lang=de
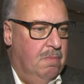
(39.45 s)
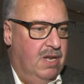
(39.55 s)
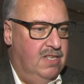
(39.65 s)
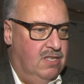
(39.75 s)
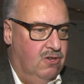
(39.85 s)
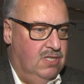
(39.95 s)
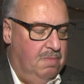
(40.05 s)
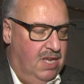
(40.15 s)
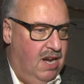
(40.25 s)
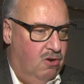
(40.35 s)
man ist
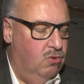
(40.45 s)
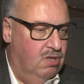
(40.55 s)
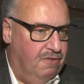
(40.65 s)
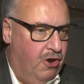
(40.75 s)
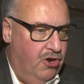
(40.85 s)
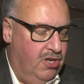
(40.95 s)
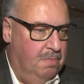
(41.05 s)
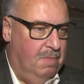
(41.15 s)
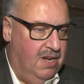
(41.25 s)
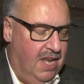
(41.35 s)
trotzdem hier auch unter
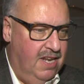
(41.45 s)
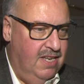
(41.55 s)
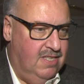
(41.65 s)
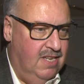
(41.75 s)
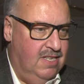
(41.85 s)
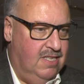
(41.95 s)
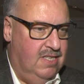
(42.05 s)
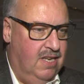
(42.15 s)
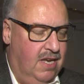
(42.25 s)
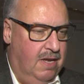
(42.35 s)
Freunden, man genießt
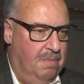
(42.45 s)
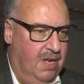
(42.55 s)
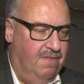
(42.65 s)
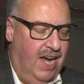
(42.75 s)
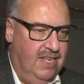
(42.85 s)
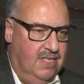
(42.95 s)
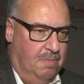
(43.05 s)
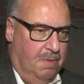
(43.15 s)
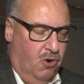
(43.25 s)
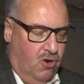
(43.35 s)
es, äh, man weiß,
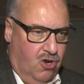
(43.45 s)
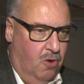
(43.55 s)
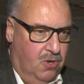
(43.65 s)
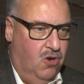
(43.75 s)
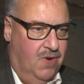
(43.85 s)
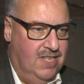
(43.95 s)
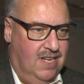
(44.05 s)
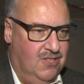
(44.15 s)
aber morgen kommt noch was.